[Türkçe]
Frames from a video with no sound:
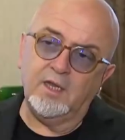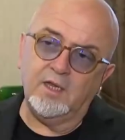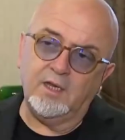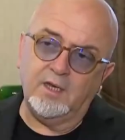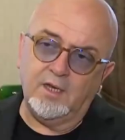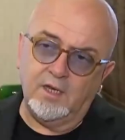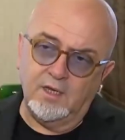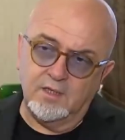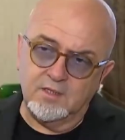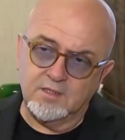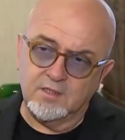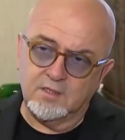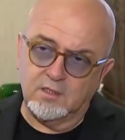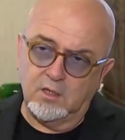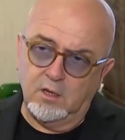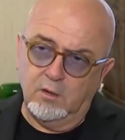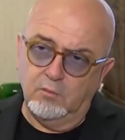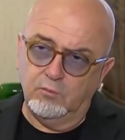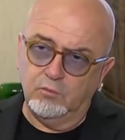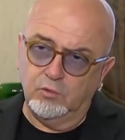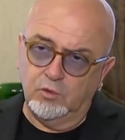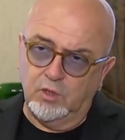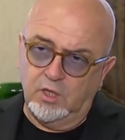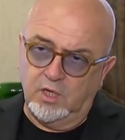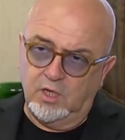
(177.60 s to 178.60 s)

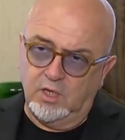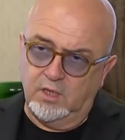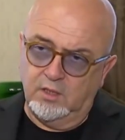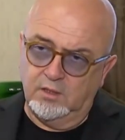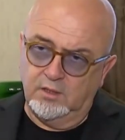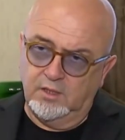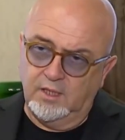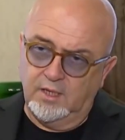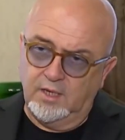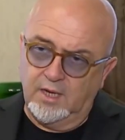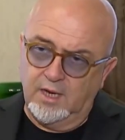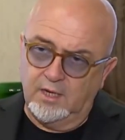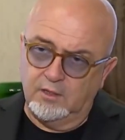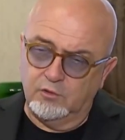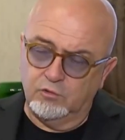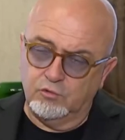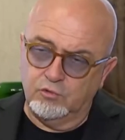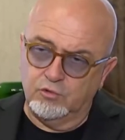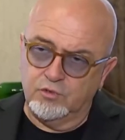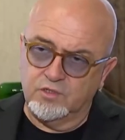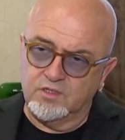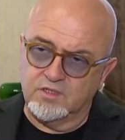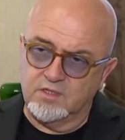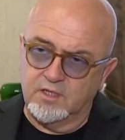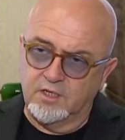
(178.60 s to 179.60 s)
İstanbul'a gelen
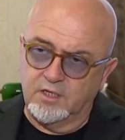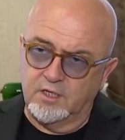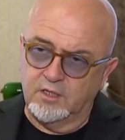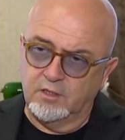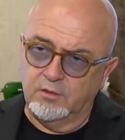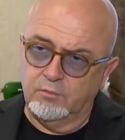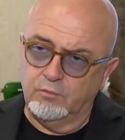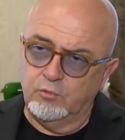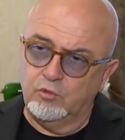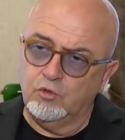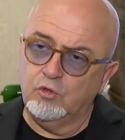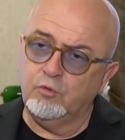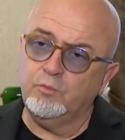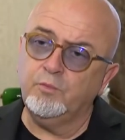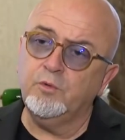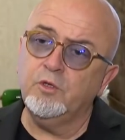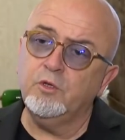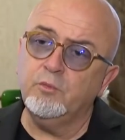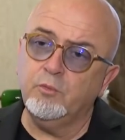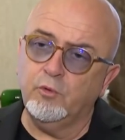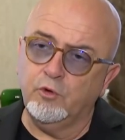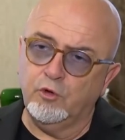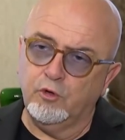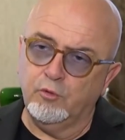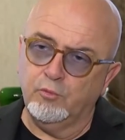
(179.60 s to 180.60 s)
turistlerin büyük
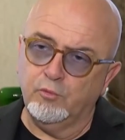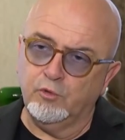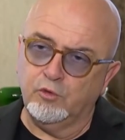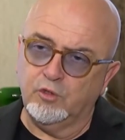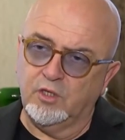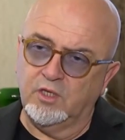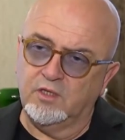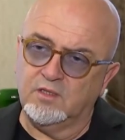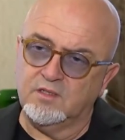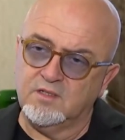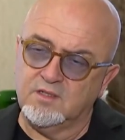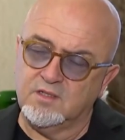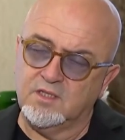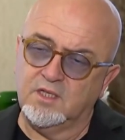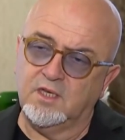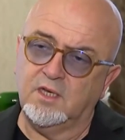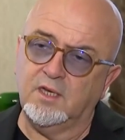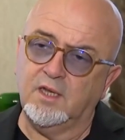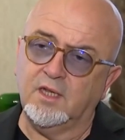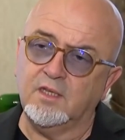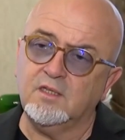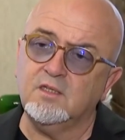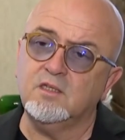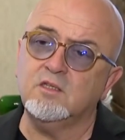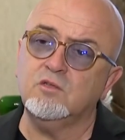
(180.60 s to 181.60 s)
bir bölümünde
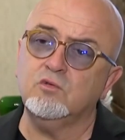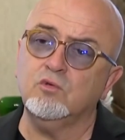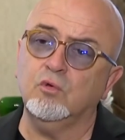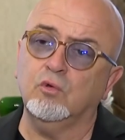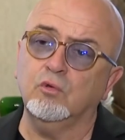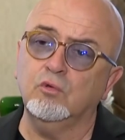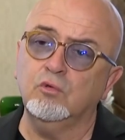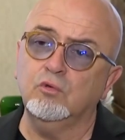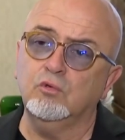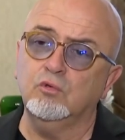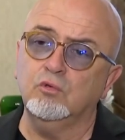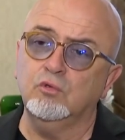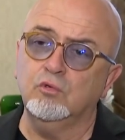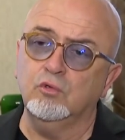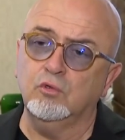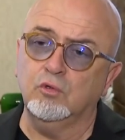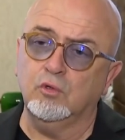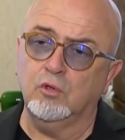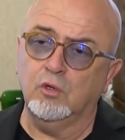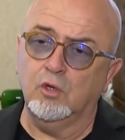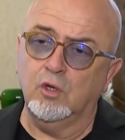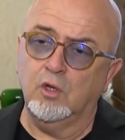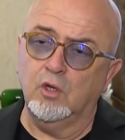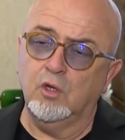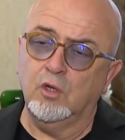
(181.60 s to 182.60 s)
dizilerin etkisi
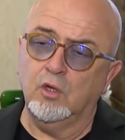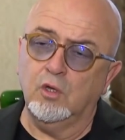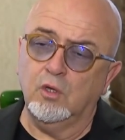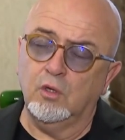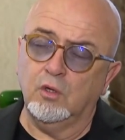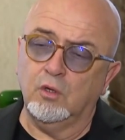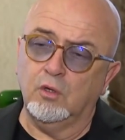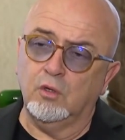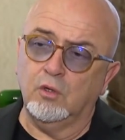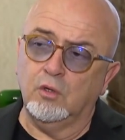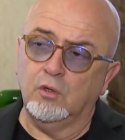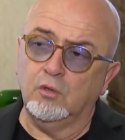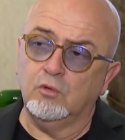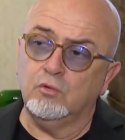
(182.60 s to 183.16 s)
olduğunu e,